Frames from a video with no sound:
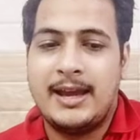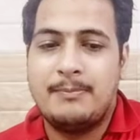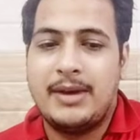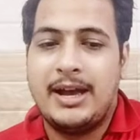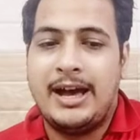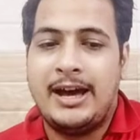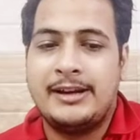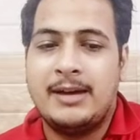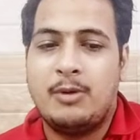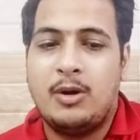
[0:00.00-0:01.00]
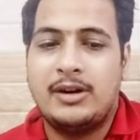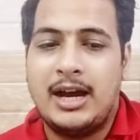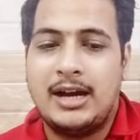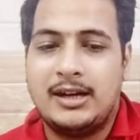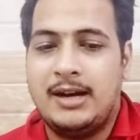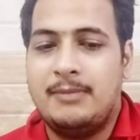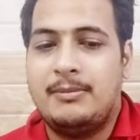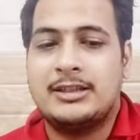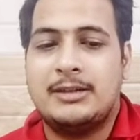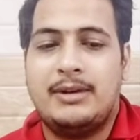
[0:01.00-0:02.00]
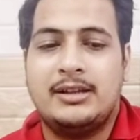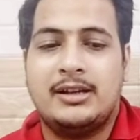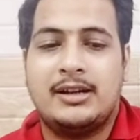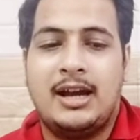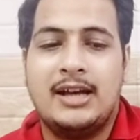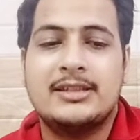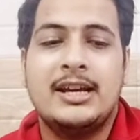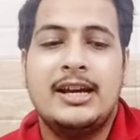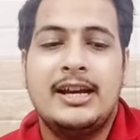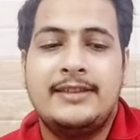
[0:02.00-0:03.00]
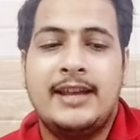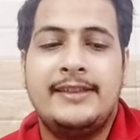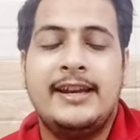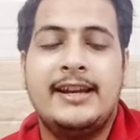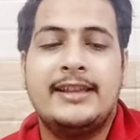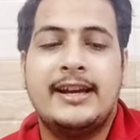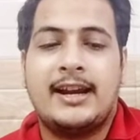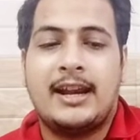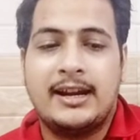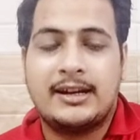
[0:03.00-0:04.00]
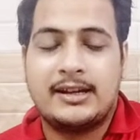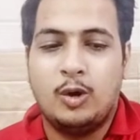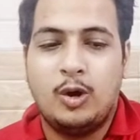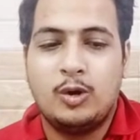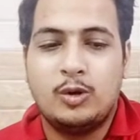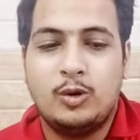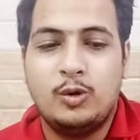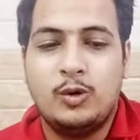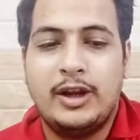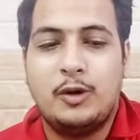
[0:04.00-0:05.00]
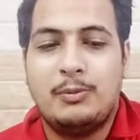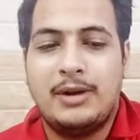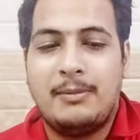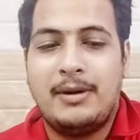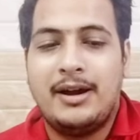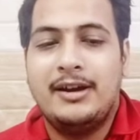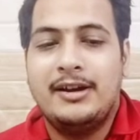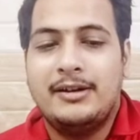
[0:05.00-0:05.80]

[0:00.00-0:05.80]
कैप आरिया बोंग खाका मासाबाता क्लास नजदीने दे क्लेयर नॉन कुलू लेको मलाबा